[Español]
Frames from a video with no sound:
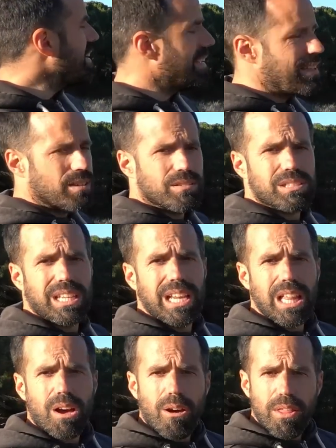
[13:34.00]
y si le
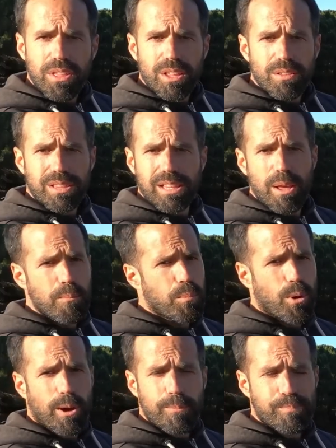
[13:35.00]
daba
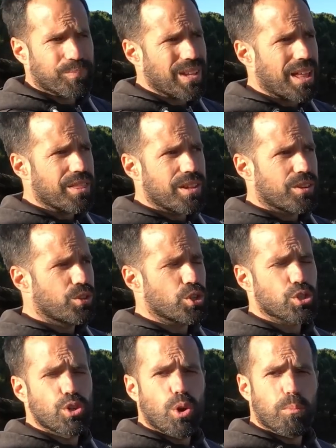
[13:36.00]
tiempo a hacer
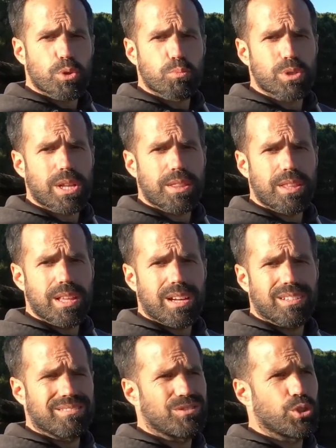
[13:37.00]
dos lomos, pues
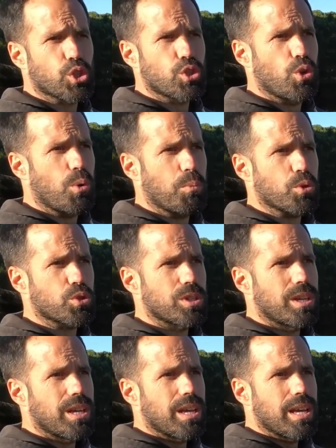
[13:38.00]
hacía dos lomos.
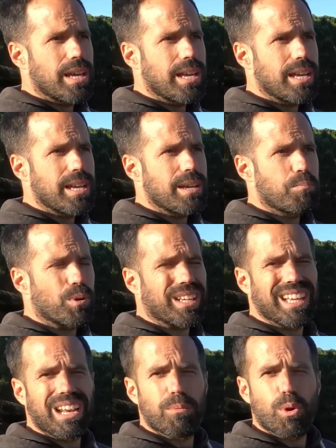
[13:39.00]
Eh,
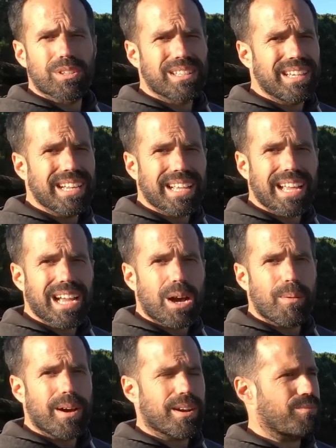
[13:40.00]
porque a lo mejor tenía que
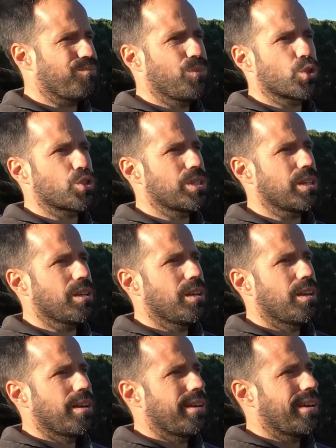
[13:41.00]
cavar, no sé,
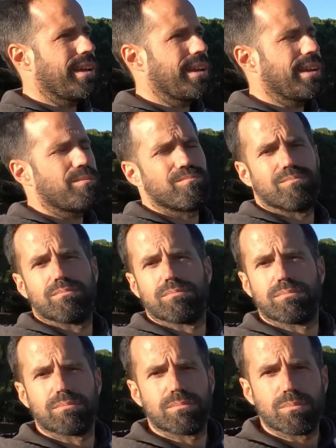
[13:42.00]
eh,
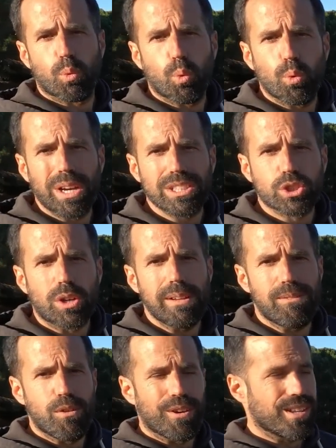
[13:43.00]
unas
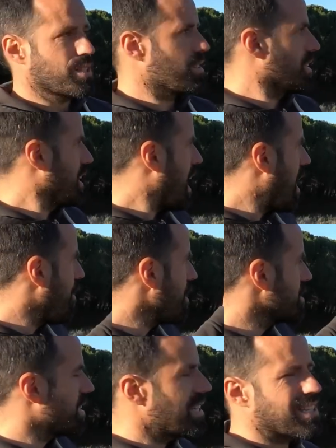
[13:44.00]
coliflores. Ahora
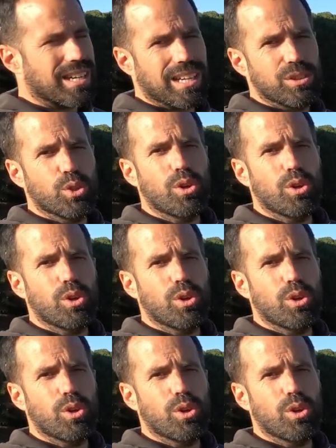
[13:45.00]
estaría sacando